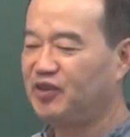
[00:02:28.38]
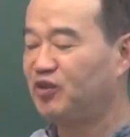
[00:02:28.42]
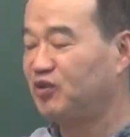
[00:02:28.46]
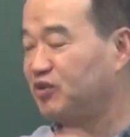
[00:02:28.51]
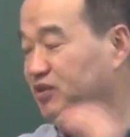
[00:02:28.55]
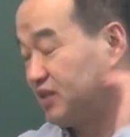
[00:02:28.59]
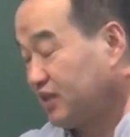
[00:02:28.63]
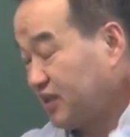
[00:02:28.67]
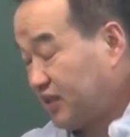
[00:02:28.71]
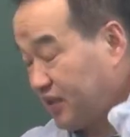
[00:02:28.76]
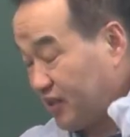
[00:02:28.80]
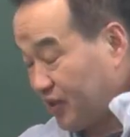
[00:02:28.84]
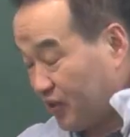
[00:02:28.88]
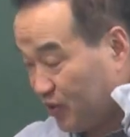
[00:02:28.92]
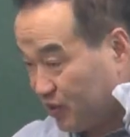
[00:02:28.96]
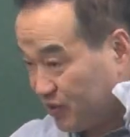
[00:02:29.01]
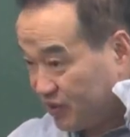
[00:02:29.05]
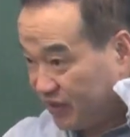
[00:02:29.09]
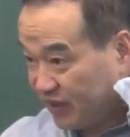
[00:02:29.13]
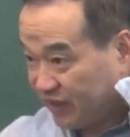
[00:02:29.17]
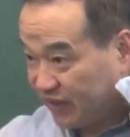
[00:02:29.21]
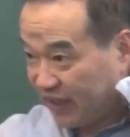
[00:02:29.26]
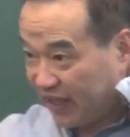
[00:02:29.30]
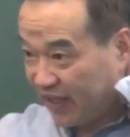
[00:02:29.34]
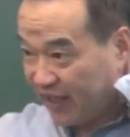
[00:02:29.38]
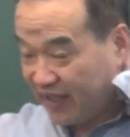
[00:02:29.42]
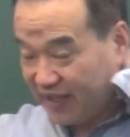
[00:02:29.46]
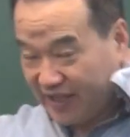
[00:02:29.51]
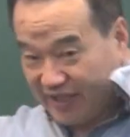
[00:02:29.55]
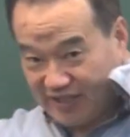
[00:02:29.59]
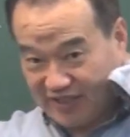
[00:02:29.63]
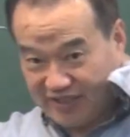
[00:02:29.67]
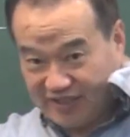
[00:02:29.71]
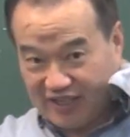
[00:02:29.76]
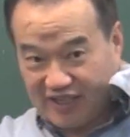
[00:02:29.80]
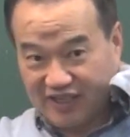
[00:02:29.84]
혹시 들어오실 때
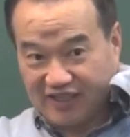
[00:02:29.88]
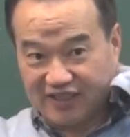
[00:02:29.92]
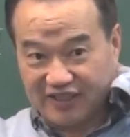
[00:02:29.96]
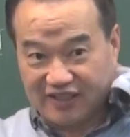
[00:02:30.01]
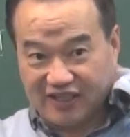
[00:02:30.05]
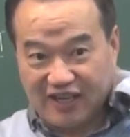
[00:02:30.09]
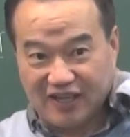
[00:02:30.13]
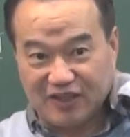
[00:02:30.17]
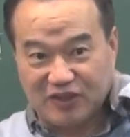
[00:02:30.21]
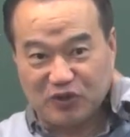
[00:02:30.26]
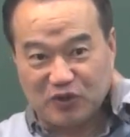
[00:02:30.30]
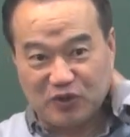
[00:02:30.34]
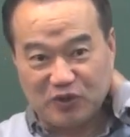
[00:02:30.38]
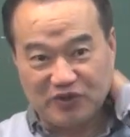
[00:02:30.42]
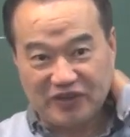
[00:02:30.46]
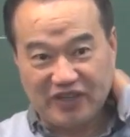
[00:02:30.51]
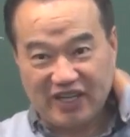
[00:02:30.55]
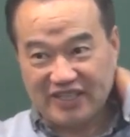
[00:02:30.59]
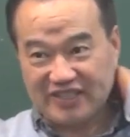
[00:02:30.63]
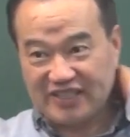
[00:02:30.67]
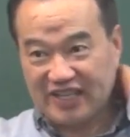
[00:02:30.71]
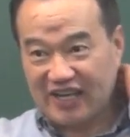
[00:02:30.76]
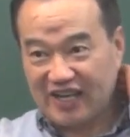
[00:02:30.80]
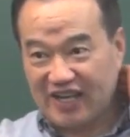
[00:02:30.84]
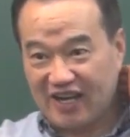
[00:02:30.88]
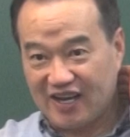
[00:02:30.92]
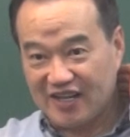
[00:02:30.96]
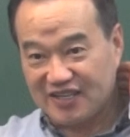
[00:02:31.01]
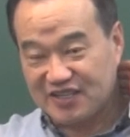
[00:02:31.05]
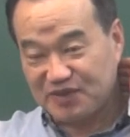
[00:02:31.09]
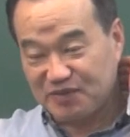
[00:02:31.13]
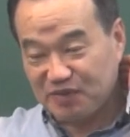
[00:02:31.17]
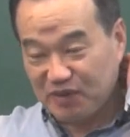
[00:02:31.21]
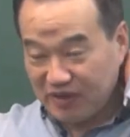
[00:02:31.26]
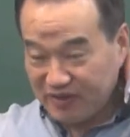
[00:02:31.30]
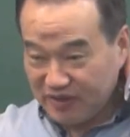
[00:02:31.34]
제일 늦게 들어온다
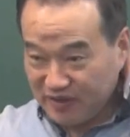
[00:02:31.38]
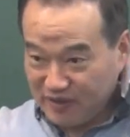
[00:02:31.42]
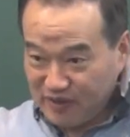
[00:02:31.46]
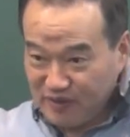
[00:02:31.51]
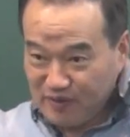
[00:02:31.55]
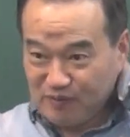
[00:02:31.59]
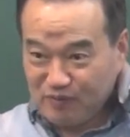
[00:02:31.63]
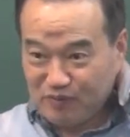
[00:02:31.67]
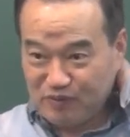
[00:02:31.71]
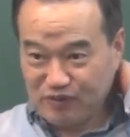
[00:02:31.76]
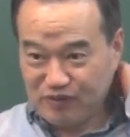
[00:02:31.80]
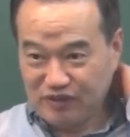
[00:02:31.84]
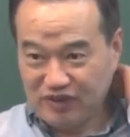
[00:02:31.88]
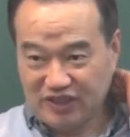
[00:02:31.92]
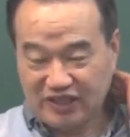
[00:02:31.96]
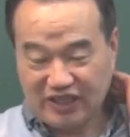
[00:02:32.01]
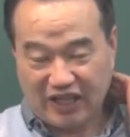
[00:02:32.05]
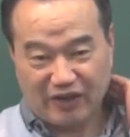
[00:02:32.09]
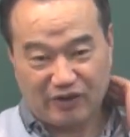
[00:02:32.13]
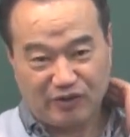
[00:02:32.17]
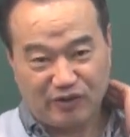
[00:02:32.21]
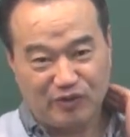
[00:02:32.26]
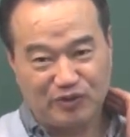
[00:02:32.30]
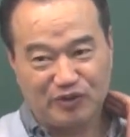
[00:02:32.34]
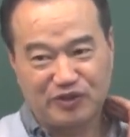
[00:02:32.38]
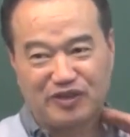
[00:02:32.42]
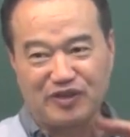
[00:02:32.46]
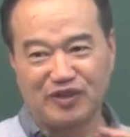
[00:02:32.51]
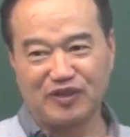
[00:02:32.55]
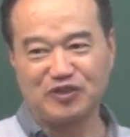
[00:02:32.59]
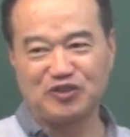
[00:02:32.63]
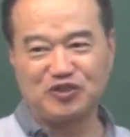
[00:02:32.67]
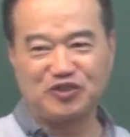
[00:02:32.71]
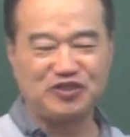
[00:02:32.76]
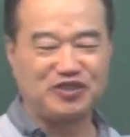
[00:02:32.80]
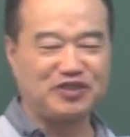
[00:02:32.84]
생각하시면 문을 닫고
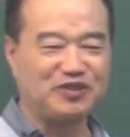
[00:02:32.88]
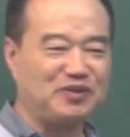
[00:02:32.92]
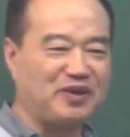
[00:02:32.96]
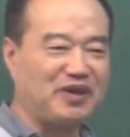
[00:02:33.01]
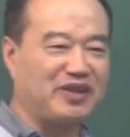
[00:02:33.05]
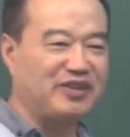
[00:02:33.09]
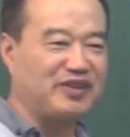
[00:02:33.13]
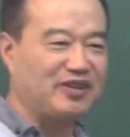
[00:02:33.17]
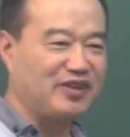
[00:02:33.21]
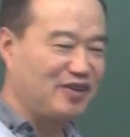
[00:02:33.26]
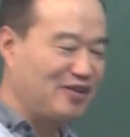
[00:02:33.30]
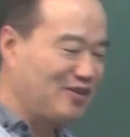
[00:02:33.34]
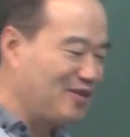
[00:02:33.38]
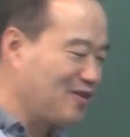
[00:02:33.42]
들어주시면